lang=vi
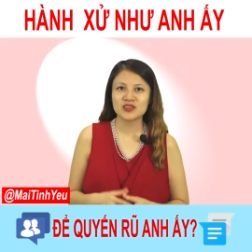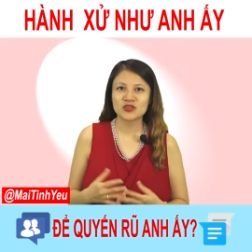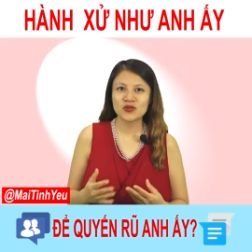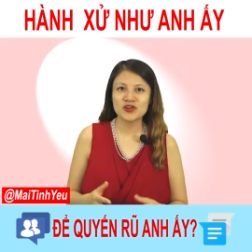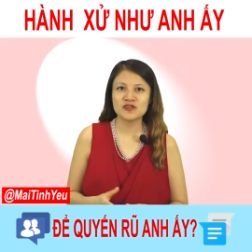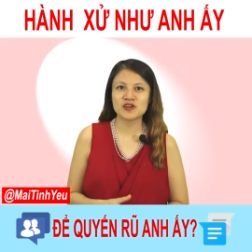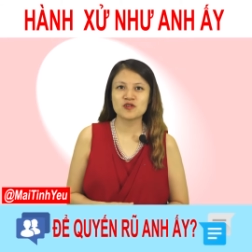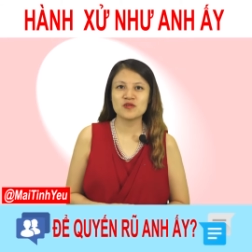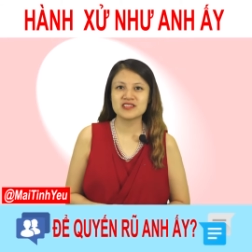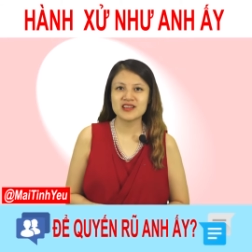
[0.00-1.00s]
tôi nói với
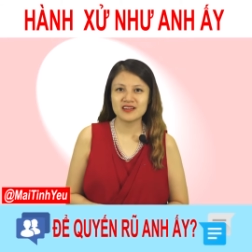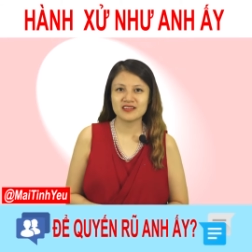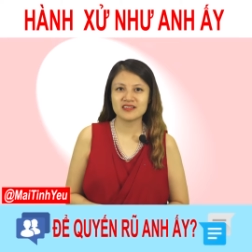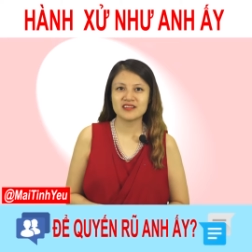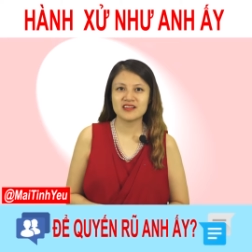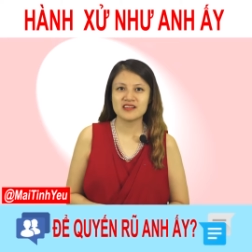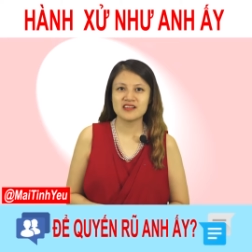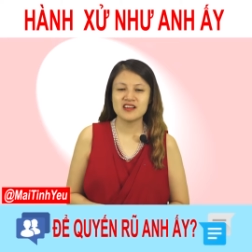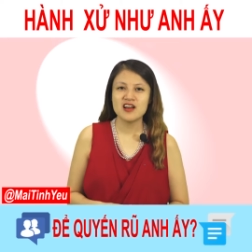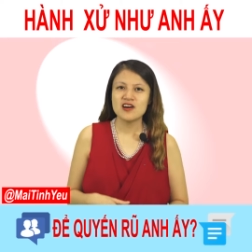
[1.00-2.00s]
cô ấy rằng
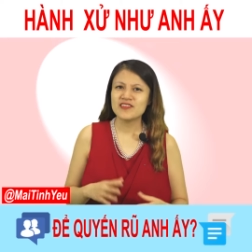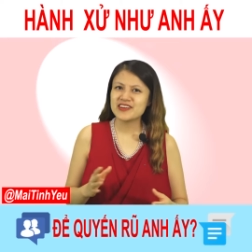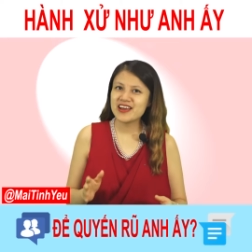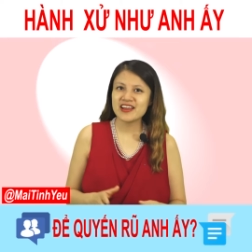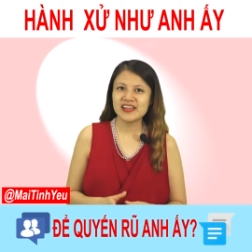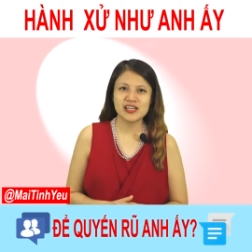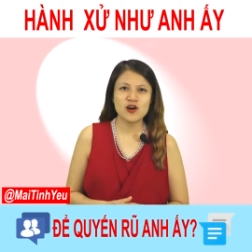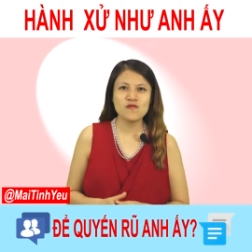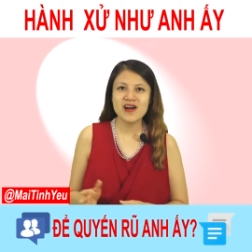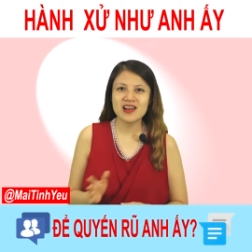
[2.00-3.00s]
Vấn đề
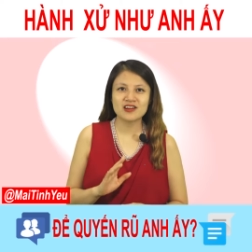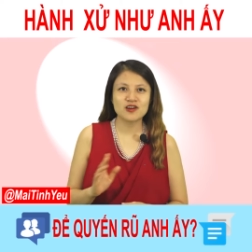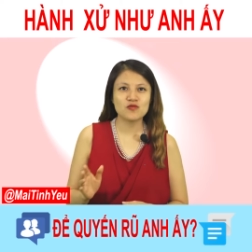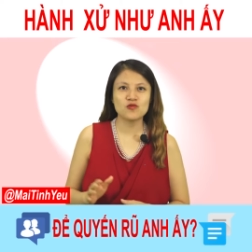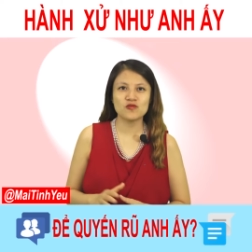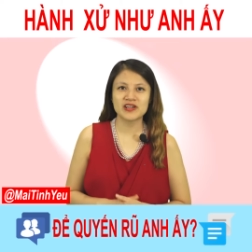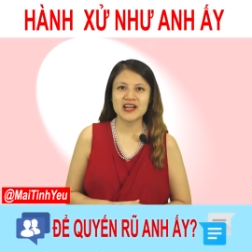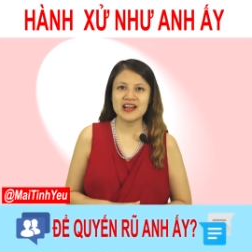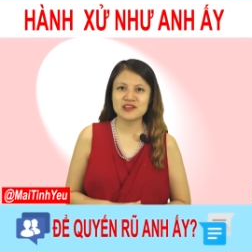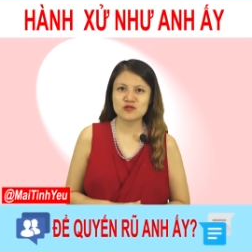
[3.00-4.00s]
không phải là cậu ngủ với
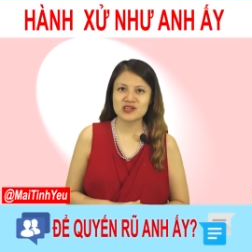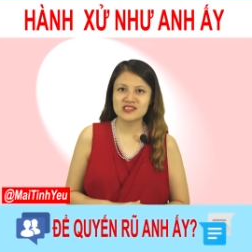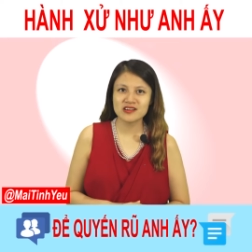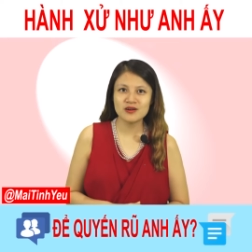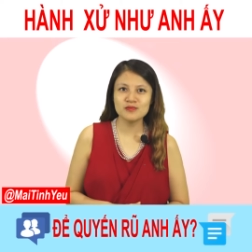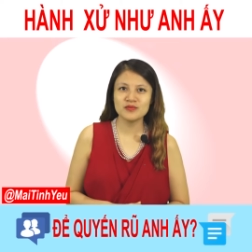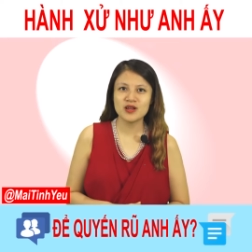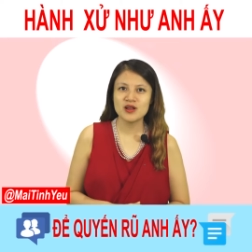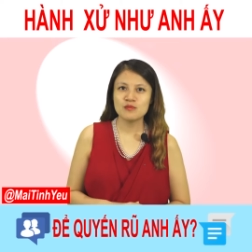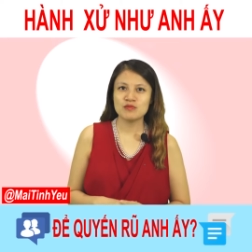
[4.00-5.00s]
cả anh ấy quá sớm
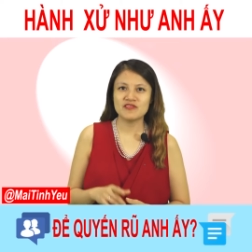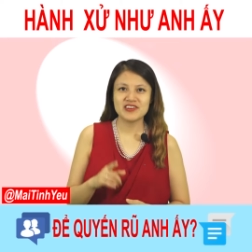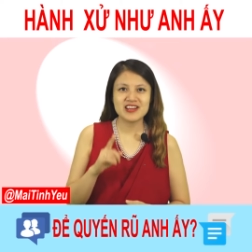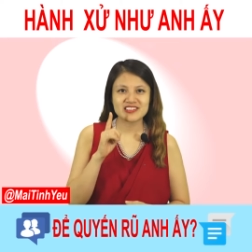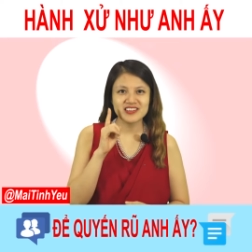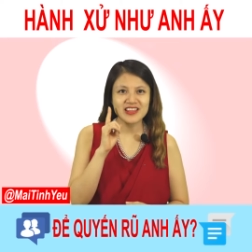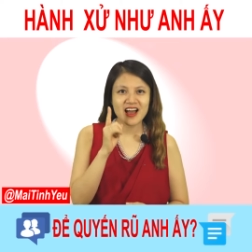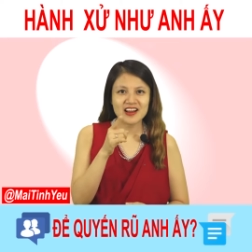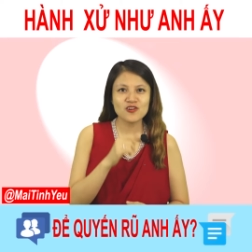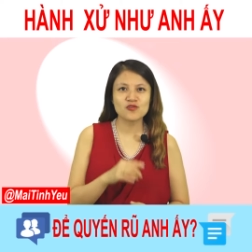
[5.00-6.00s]
Mà vấn đề chính là
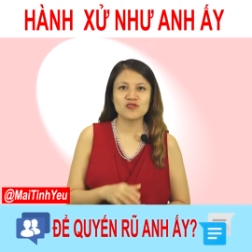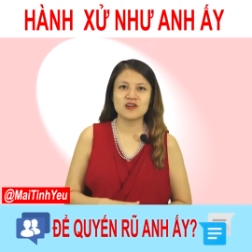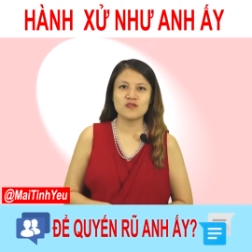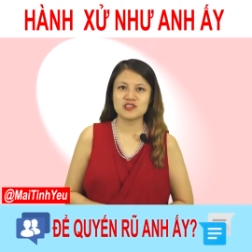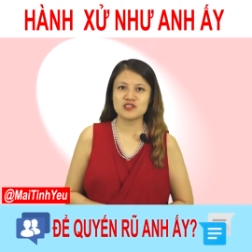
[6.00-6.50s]
thái độ của cậu về